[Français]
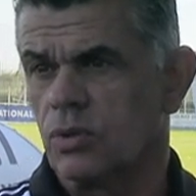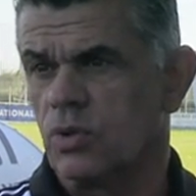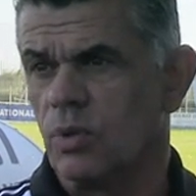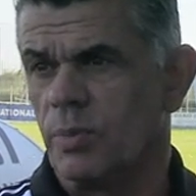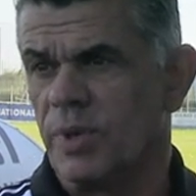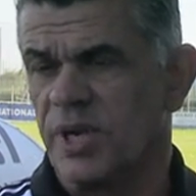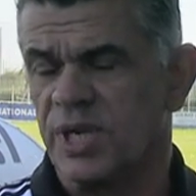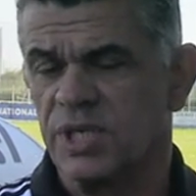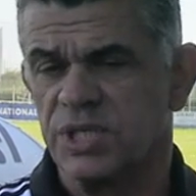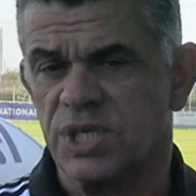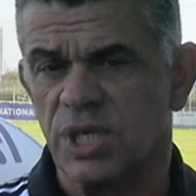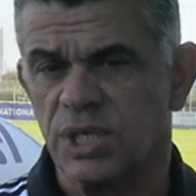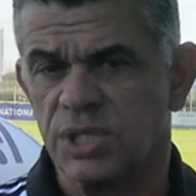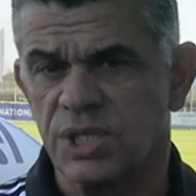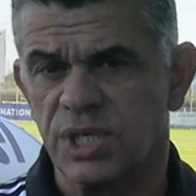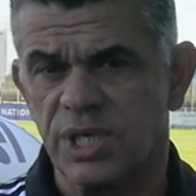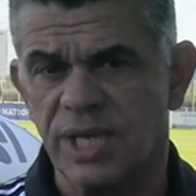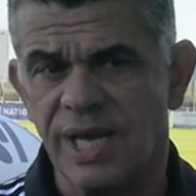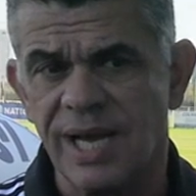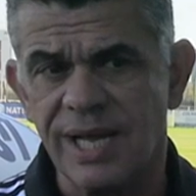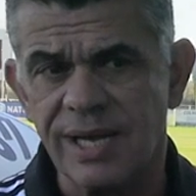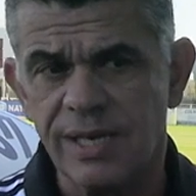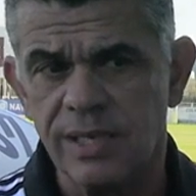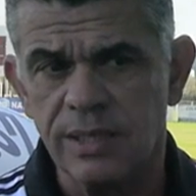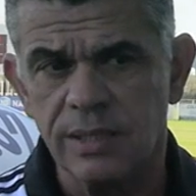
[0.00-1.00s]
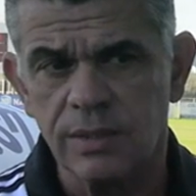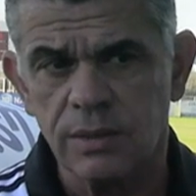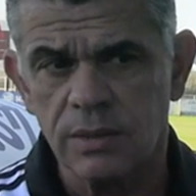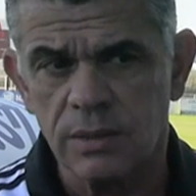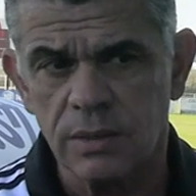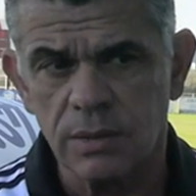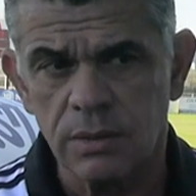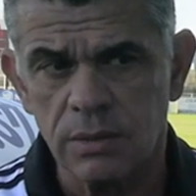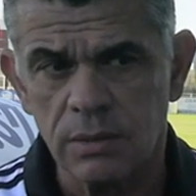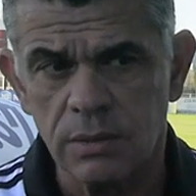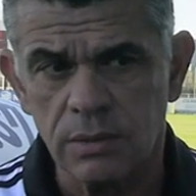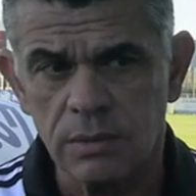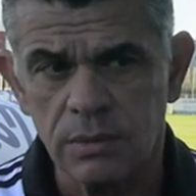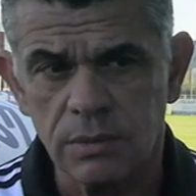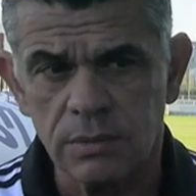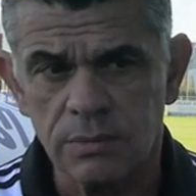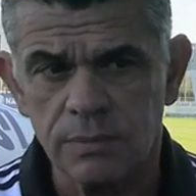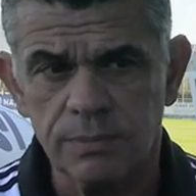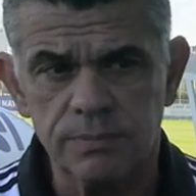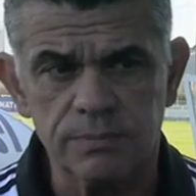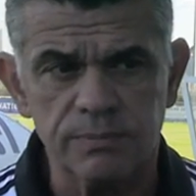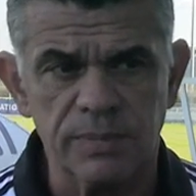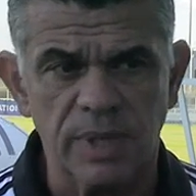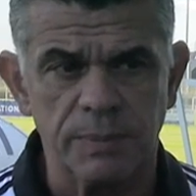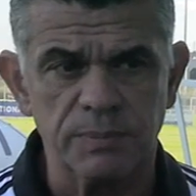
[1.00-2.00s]
manager général, euh,
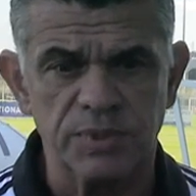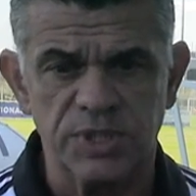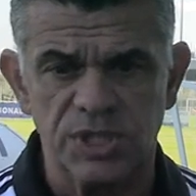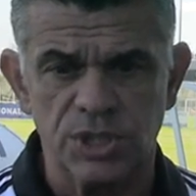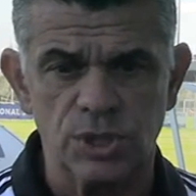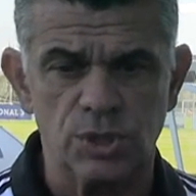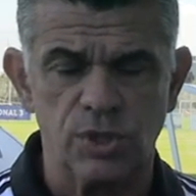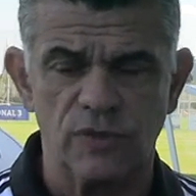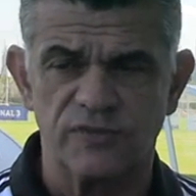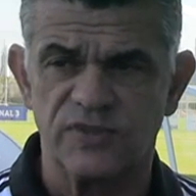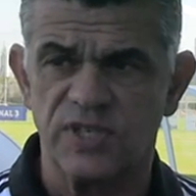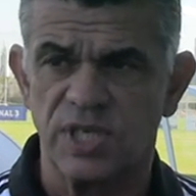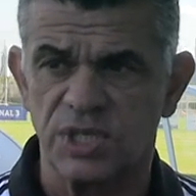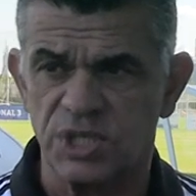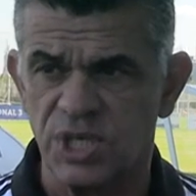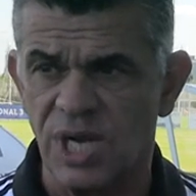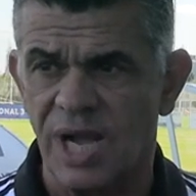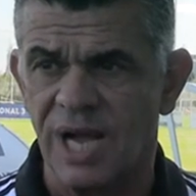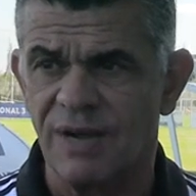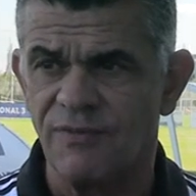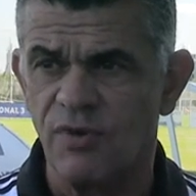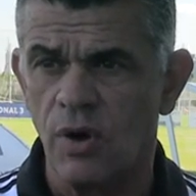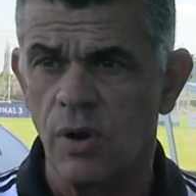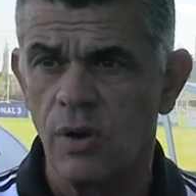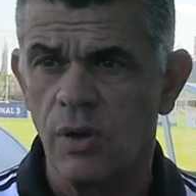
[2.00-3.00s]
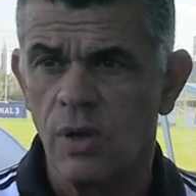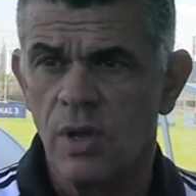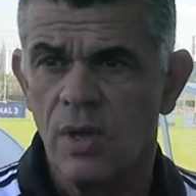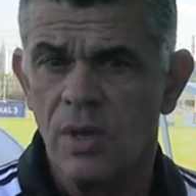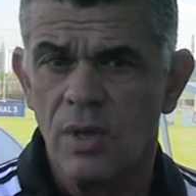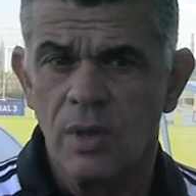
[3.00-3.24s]
même si je le faisais déjà avant.